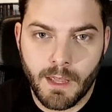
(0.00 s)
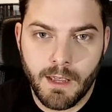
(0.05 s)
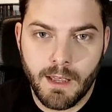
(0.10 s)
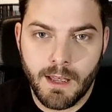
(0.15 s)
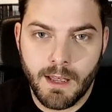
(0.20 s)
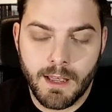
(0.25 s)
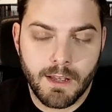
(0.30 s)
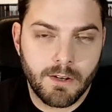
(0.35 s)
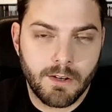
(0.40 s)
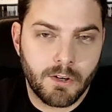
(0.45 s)

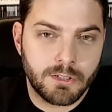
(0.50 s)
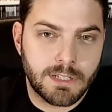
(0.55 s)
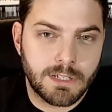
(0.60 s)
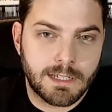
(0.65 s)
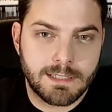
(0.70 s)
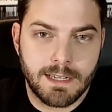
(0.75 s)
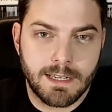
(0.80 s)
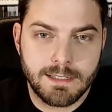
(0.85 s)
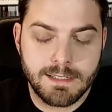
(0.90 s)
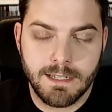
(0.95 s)
hay
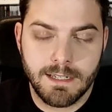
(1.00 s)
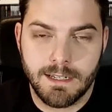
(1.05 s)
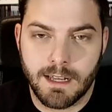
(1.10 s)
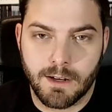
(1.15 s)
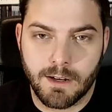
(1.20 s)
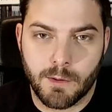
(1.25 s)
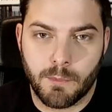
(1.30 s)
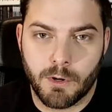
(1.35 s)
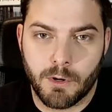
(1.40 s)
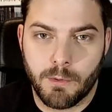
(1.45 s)
cosas que se
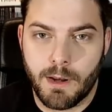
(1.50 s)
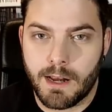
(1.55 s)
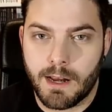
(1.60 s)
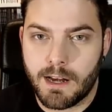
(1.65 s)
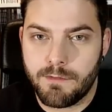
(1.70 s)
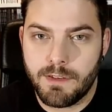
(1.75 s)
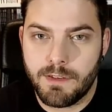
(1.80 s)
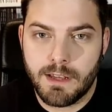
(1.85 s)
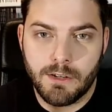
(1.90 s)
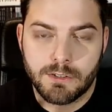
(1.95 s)
designan como novela
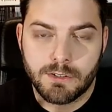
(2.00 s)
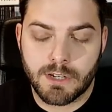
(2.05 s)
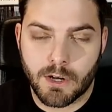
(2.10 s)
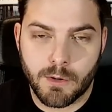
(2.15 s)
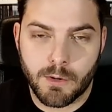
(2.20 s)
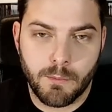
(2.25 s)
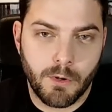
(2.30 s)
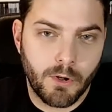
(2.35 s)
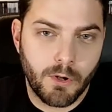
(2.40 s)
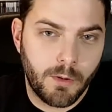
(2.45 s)
gráfica,
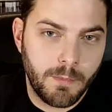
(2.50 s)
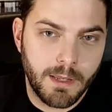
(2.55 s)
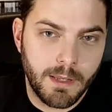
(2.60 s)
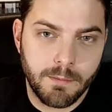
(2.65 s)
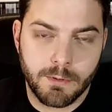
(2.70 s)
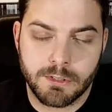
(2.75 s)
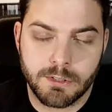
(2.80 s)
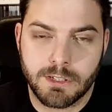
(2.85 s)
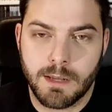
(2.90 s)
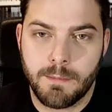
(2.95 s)
otras como
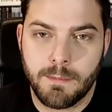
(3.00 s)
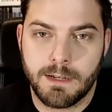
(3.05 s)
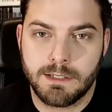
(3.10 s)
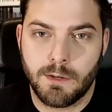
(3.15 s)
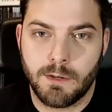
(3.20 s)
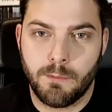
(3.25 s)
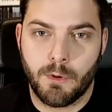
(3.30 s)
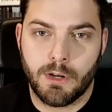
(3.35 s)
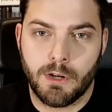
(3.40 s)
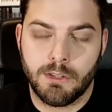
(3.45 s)
cómic, pues que
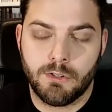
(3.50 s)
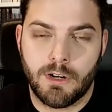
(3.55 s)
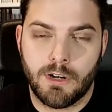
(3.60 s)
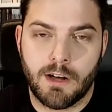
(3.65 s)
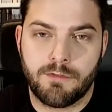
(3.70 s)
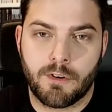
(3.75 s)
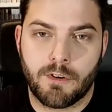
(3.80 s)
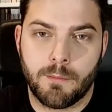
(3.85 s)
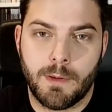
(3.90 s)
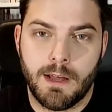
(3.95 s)
más da un poquito
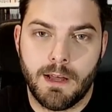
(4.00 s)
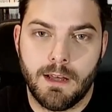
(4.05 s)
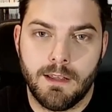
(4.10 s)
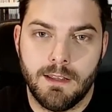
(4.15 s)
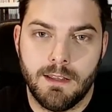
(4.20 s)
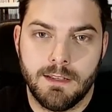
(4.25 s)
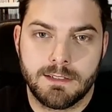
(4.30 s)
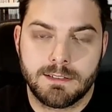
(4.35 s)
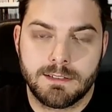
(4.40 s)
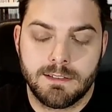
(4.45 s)
la
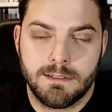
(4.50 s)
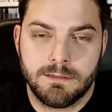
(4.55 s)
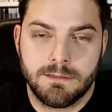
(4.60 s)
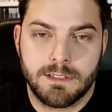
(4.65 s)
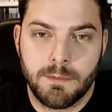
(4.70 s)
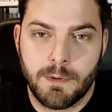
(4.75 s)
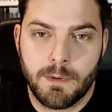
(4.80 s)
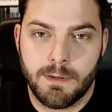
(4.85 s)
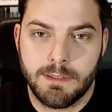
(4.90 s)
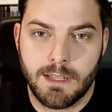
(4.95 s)
forma, es
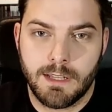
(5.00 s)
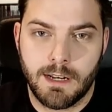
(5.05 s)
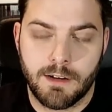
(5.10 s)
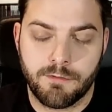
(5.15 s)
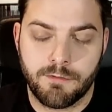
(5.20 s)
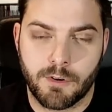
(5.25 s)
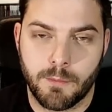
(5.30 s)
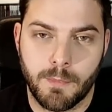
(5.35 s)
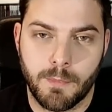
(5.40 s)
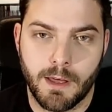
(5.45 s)
simplemente
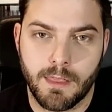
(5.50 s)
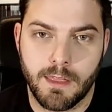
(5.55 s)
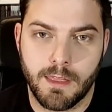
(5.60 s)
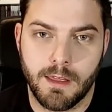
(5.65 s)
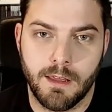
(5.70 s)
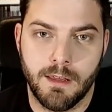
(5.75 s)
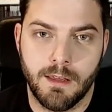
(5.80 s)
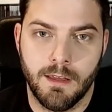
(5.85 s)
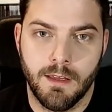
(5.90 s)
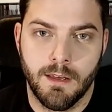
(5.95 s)
la forma
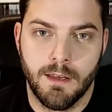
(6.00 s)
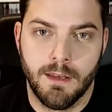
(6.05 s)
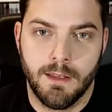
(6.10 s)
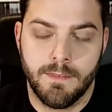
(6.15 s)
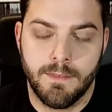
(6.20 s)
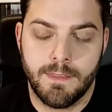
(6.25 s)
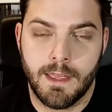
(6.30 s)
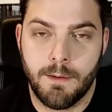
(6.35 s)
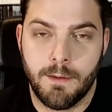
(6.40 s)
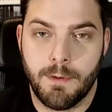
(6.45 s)
de,
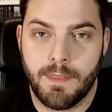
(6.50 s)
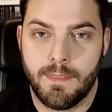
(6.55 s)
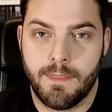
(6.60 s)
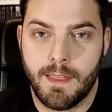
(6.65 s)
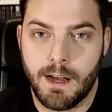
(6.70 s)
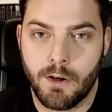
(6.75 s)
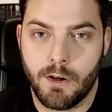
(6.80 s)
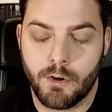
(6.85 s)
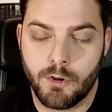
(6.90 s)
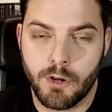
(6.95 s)
de
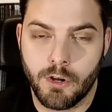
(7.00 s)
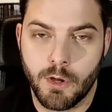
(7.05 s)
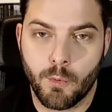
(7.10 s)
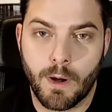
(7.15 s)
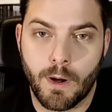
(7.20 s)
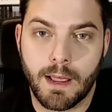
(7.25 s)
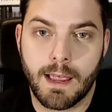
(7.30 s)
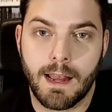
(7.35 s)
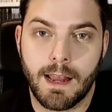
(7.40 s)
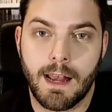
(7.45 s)
venderlo, ¿no?
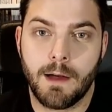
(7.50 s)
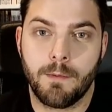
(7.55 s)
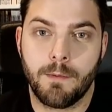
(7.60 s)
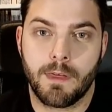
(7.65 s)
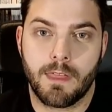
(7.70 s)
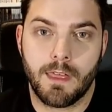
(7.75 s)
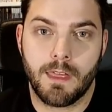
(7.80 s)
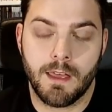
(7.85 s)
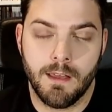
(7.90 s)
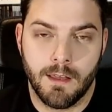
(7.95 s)
Igual que la
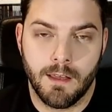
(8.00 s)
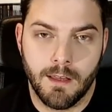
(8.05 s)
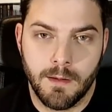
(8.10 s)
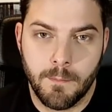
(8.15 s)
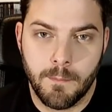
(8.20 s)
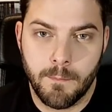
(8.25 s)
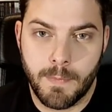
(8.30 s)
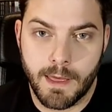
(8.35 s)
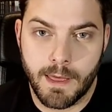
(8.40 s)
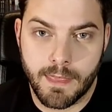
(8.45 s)
BD.
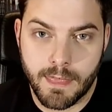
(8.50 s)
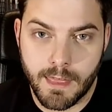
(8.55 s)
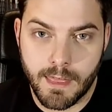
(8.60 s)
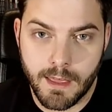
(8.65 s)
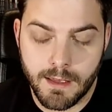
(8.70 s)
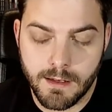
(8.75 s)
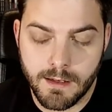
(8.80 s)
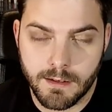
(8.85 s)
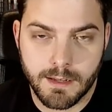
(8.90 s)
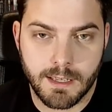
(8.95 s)

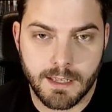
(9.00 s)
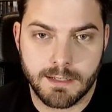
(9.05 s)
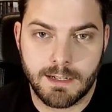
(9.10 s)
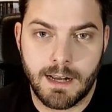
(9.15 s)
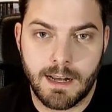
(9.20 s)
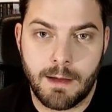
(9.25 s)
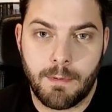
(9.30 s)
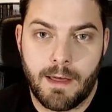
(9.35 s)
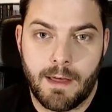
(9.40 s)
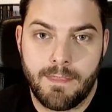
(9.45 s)
BD, que es
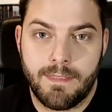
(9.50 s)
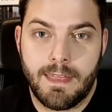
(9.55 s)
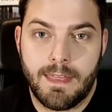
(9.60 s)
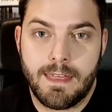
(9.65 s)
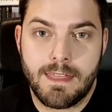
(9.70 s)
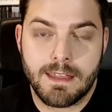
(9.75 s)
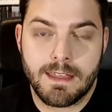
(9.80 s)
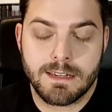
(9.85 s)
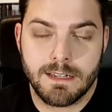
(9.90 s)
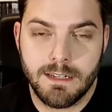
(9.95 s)
la
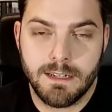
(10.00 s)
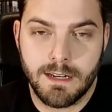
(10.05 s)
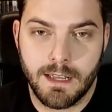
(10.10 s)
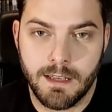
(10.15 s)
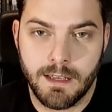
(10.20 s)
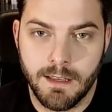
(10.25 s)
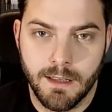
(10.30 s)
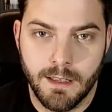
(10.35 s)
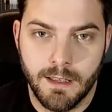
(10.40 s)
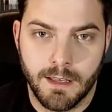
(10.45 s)
bandé de
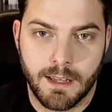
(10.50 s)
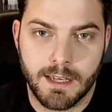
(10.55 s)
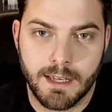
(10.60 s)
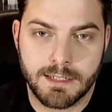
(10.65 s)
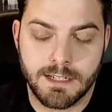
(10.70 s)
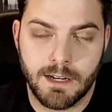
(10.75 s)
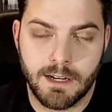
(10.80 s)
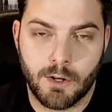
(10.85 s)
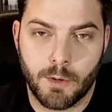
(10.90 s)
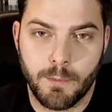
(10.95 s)
cine, que
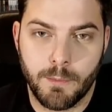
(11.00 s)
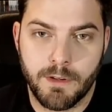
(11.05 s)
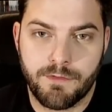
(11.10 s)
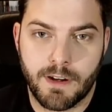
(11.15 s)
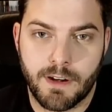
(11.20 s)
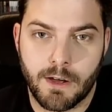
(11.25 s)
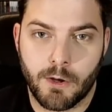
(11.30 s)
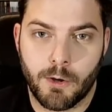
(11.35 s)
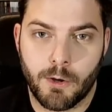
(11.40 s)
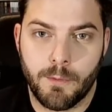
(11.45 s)
es el cómic
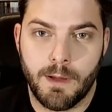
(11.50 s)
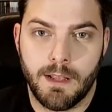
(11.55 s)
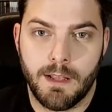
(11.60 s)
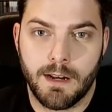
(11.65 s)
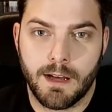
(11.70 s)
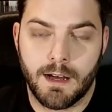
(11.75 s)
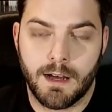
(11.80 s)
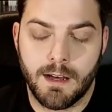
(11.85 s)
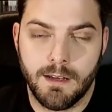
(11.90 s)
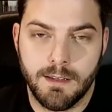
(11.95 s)

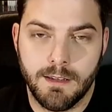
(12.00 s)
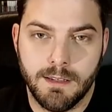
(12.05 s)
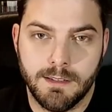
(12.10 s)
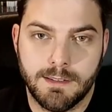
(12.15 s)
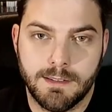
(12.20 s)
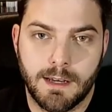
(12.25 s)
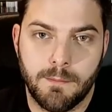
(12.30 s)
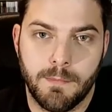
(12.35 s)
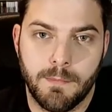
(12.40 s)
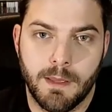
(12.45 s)
franco-belga
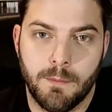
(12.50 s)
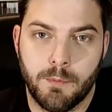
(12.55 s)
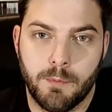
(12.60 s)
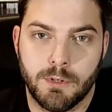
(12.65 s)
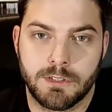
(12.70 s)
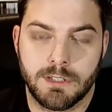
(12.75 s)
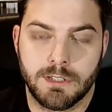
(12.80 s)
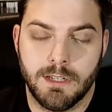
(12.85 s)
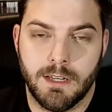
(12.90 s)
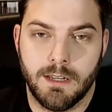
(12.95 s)
y también
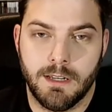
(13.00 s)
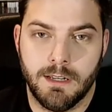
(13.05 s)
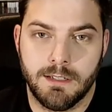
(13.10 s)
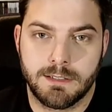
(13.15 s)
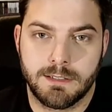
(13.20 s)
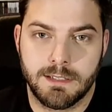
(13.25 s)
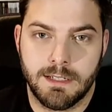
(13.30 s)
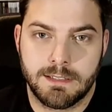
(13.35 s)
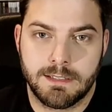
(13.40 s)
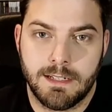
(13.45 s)
pues
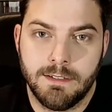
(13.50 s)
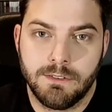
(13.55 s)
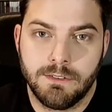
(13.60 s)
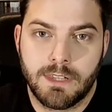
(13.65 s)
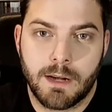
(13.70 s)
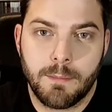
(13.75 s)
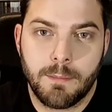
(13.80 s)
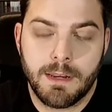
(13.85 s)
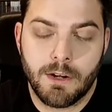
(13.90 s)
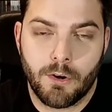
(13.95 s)
es, es en
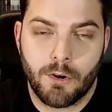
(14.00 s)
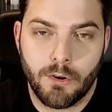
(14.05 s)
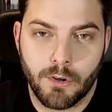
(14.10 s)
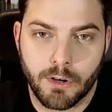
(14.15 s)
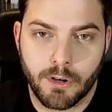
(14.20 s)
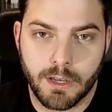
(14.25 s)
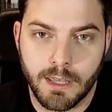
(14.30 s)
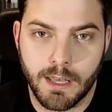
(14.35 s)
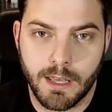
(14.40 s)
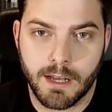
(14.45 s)

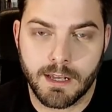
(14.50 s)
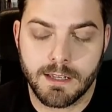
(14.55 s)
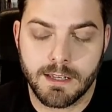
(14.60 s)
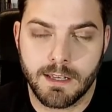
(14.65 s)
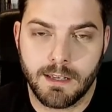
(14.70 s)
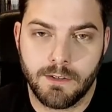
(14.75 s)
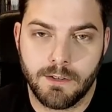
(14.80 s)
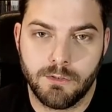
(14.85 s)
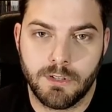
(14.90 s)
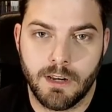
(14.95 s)
terminología
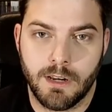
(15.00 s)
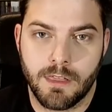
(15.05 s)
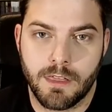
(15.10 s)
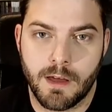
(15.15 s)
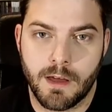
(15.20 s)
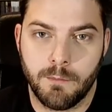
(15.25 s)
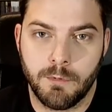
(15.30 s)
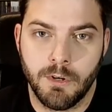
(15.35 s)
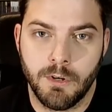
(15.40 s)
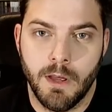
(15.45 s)
que,
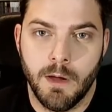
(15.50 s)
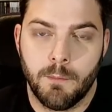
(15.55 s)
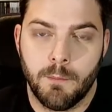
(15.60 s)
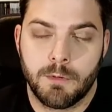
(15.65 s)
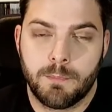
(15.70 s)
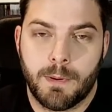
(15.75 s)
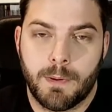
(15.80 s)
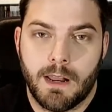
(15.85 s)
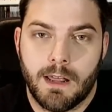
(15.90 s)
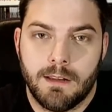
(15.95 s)
utilizan
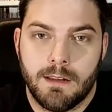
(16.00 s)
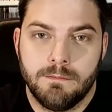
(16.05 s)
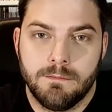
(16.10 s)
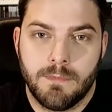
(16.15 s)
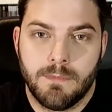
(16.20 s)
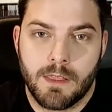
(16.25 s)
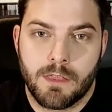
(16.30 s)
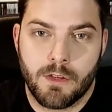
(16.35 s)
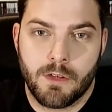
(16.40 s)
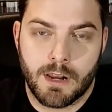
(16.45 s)
pues para
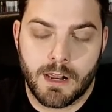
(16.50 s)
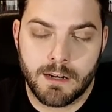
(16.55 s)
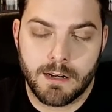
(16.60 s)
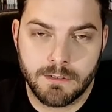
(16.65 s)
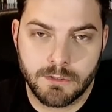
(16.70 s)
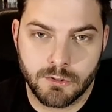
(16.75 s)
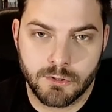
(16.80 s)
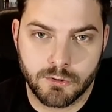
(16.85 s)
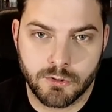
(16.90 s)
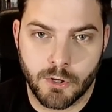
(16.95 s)

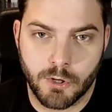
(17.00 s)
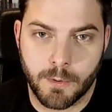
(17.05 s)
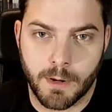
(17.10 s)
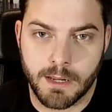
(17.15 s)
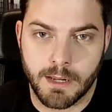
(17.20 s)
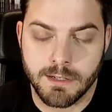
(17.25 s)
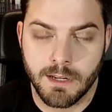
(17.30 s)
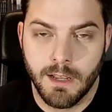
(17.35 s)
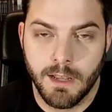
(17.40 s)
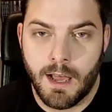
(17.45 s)
mencionar sus
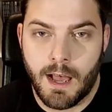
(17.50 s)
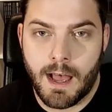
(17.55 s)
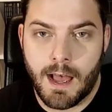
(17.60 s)
obras.